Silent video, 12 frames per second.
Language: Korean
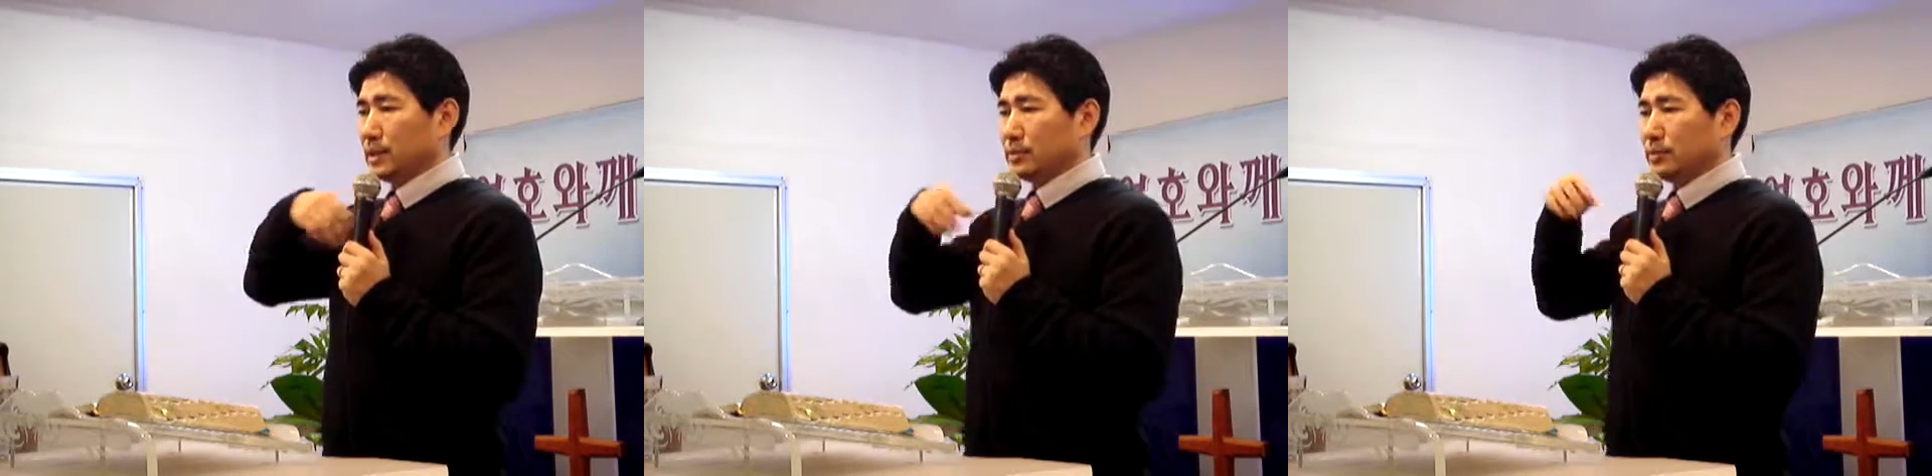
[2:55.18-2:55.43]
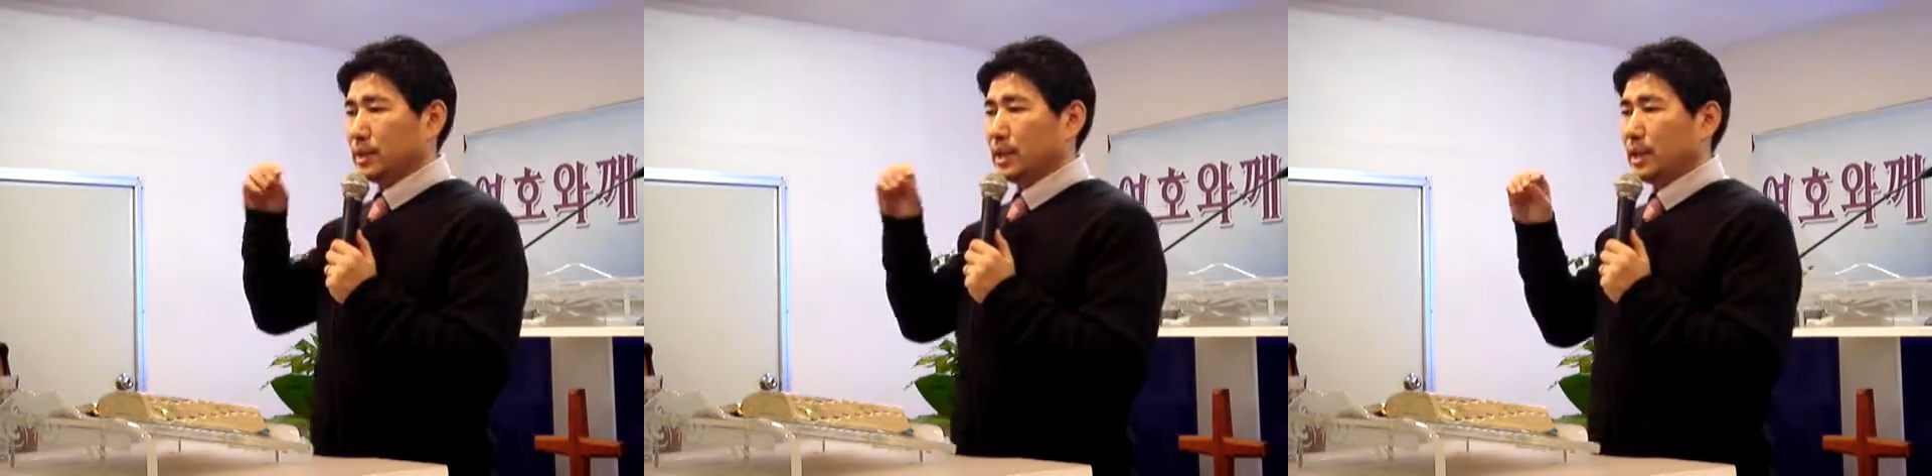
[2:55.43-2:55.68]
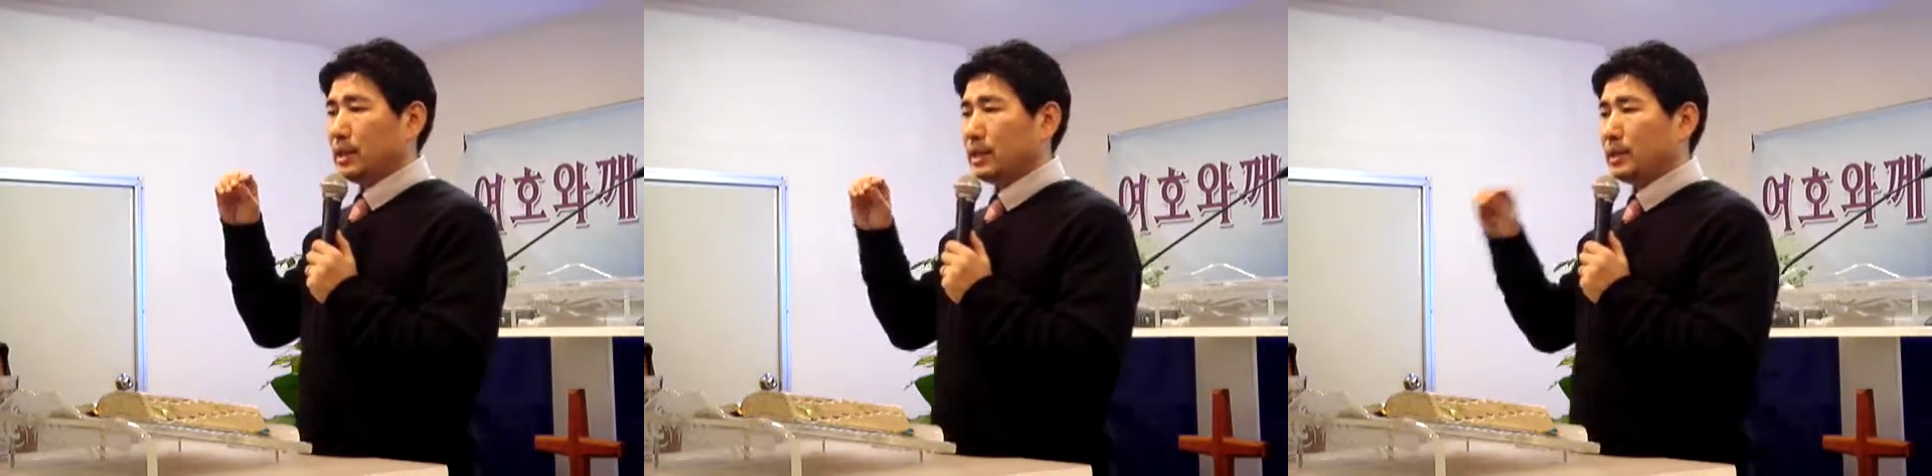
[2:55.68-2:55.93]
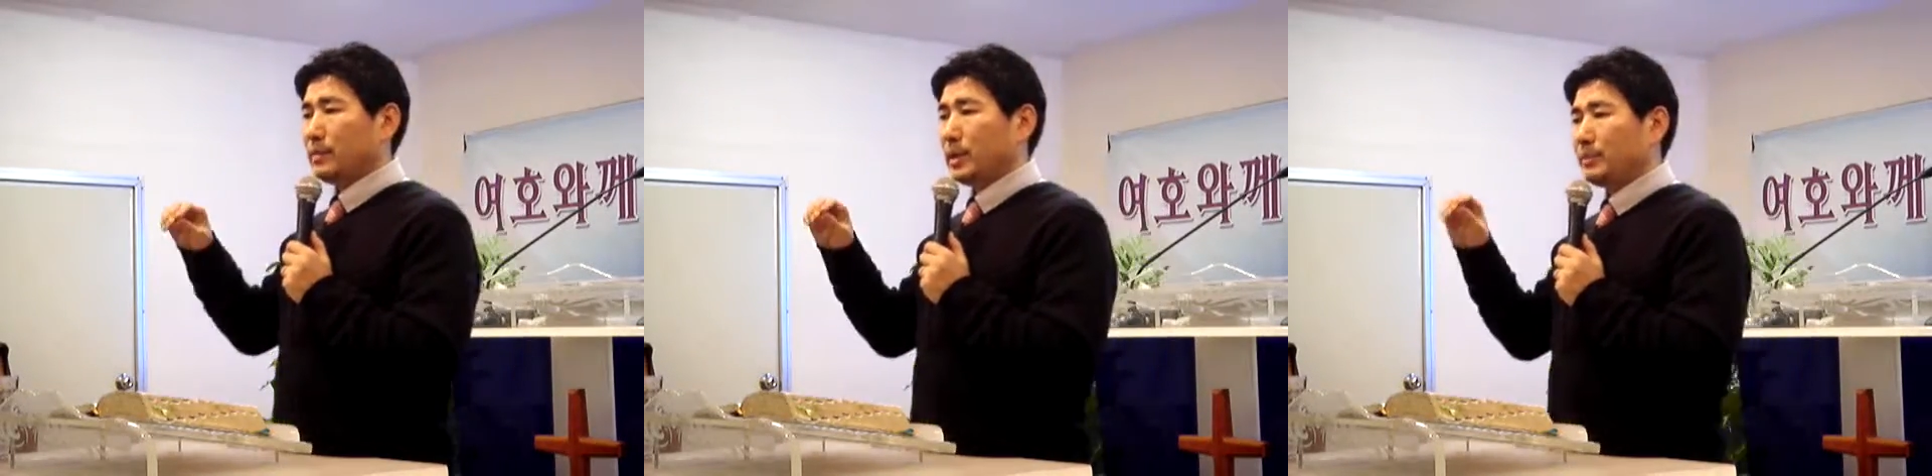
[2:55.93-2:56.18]
우리가
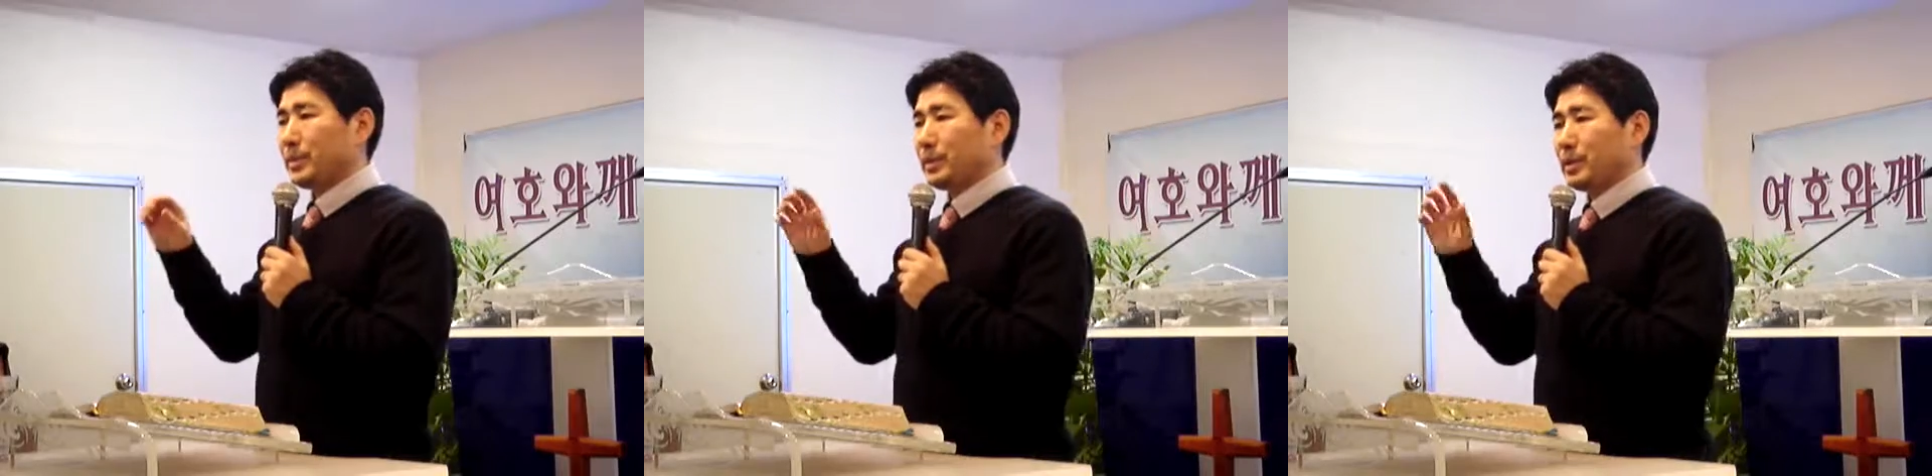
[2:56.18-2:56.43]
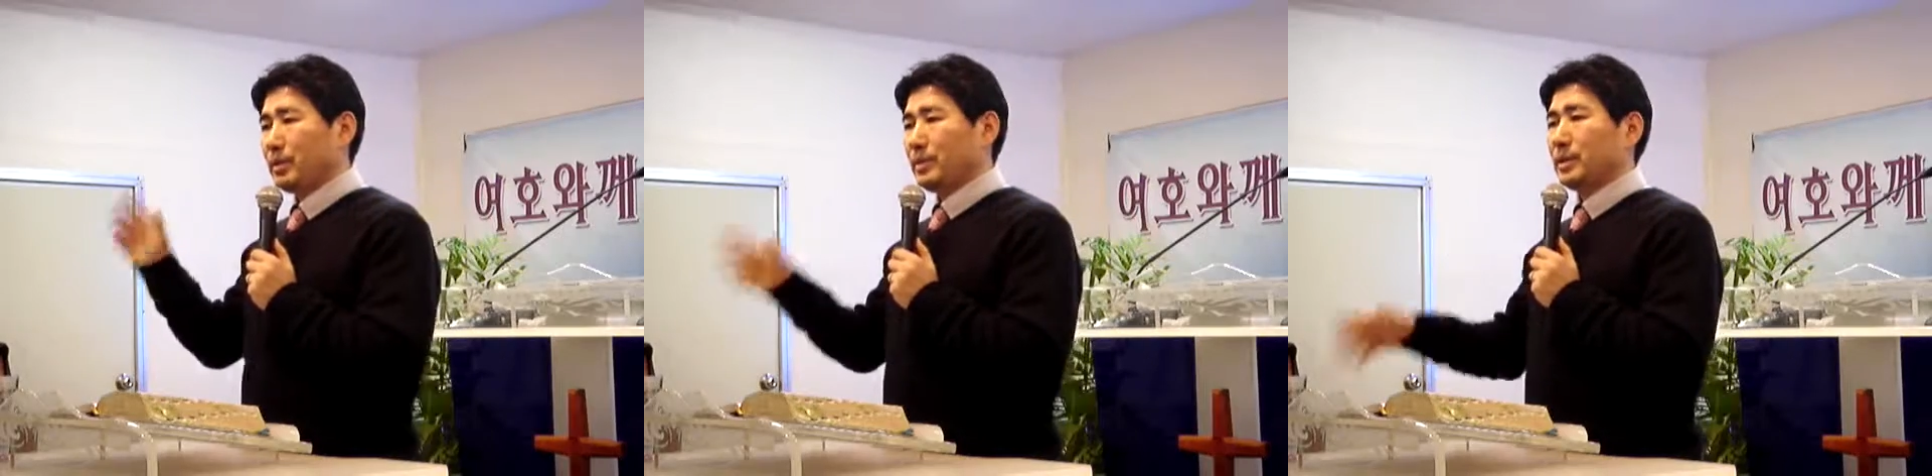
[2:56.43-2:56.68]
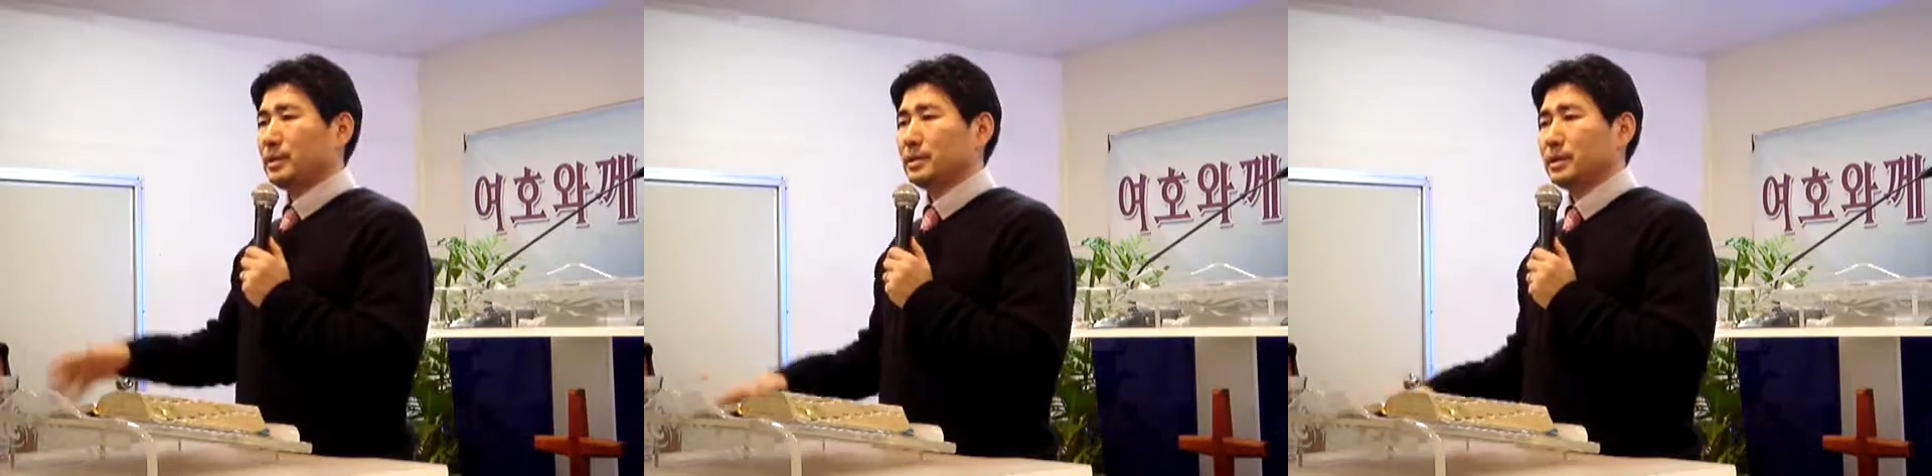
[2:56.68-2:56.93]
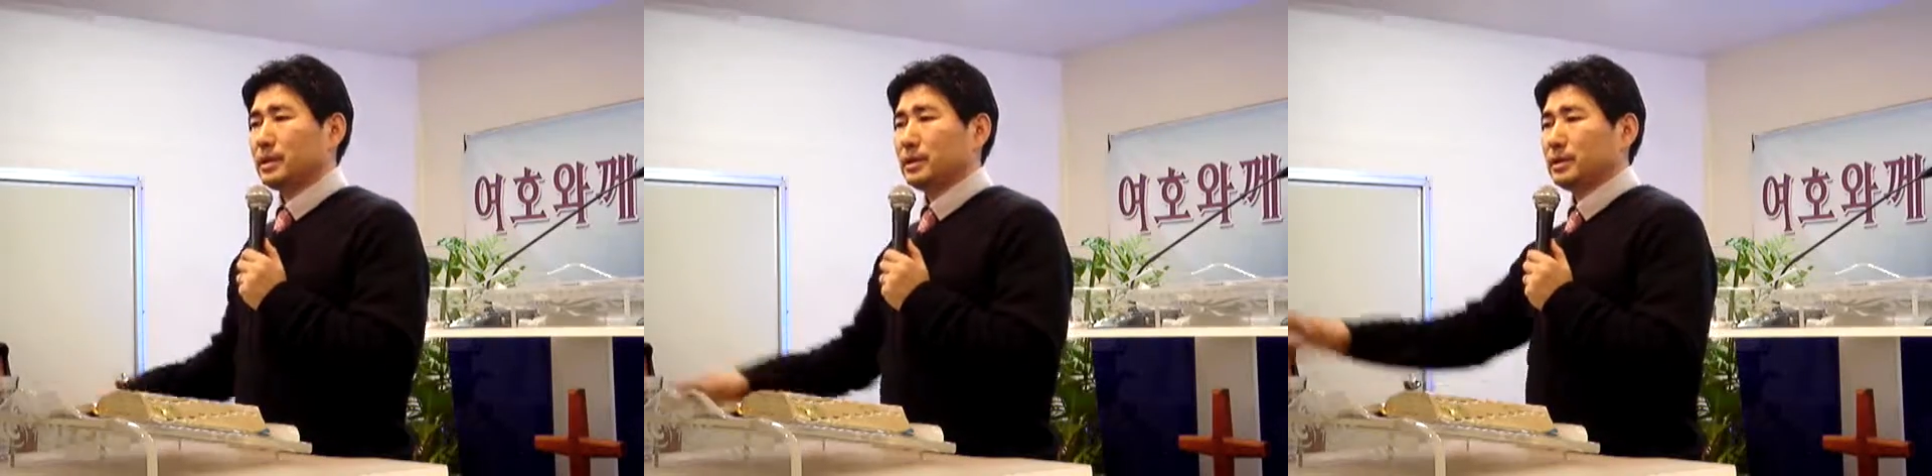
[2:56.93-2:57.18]
하나님 앞에 예배를
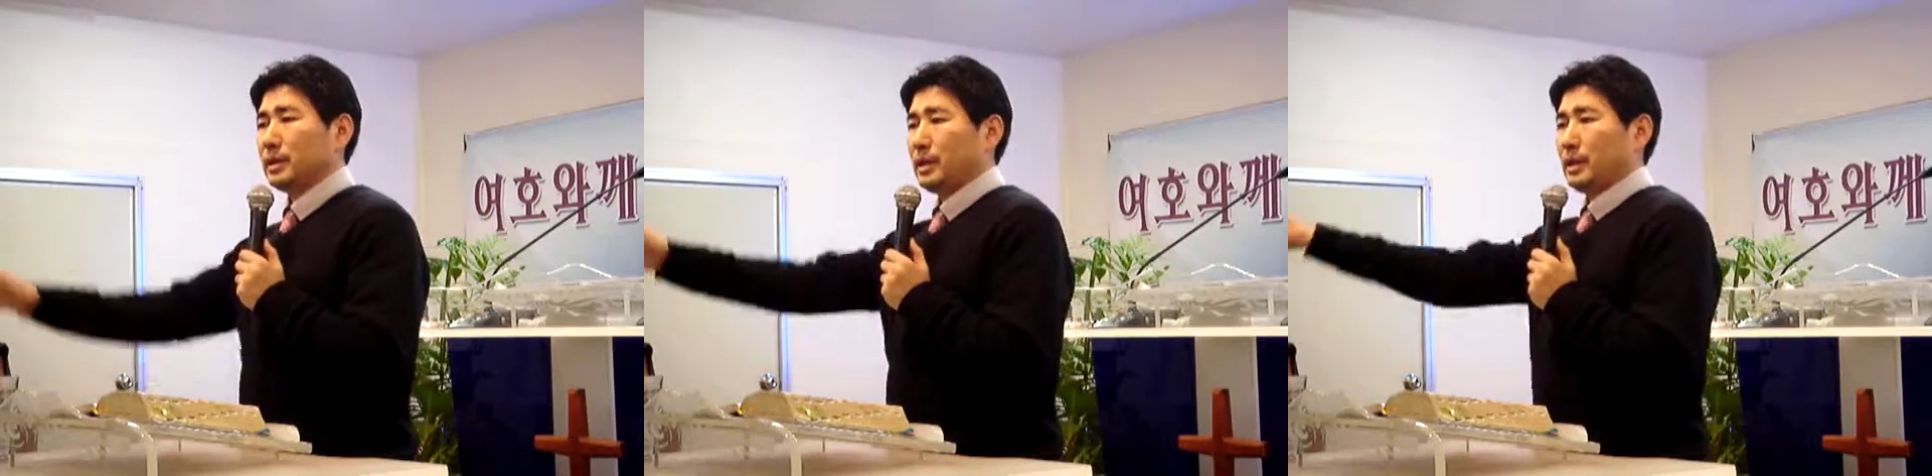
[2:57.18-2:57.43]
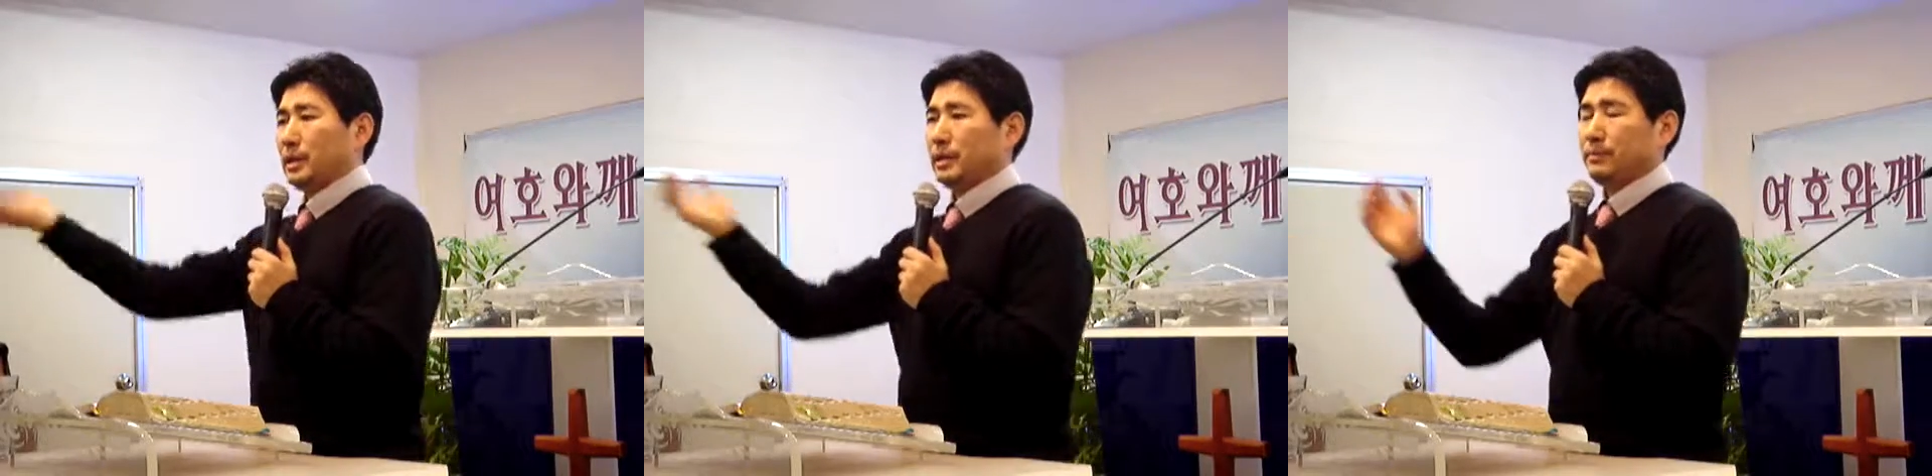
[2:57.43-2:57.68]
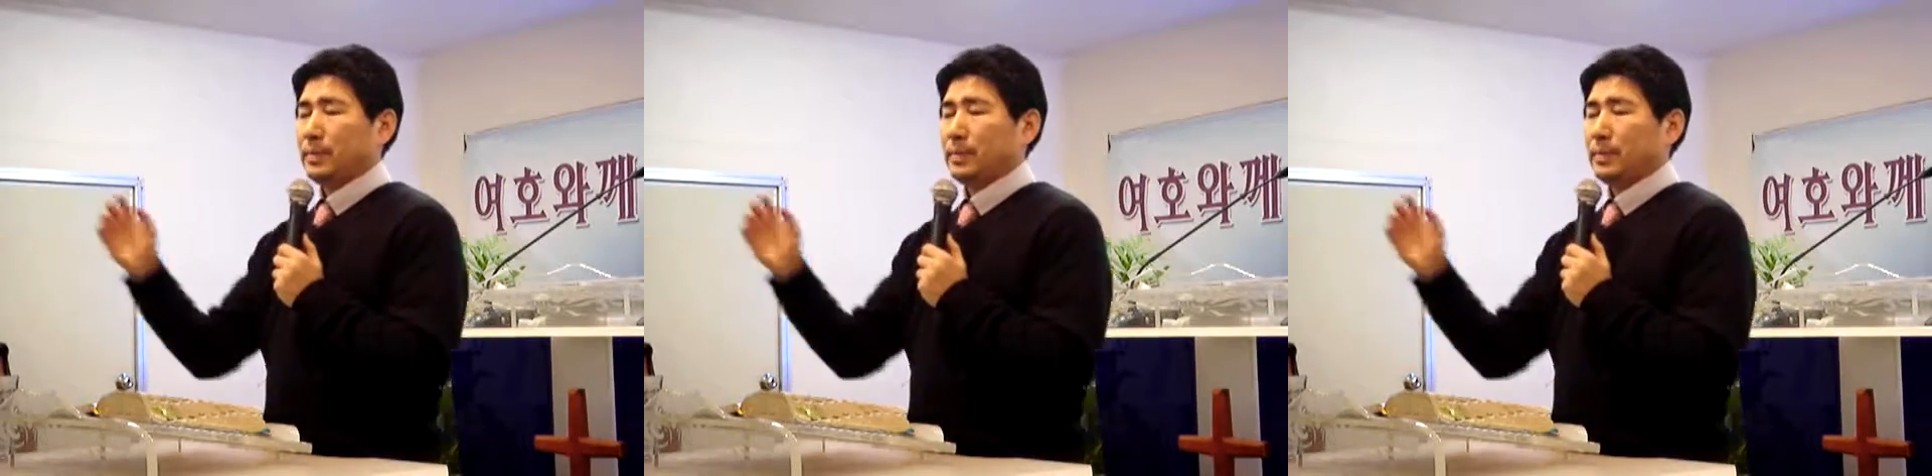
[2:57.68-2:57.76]
드릴 때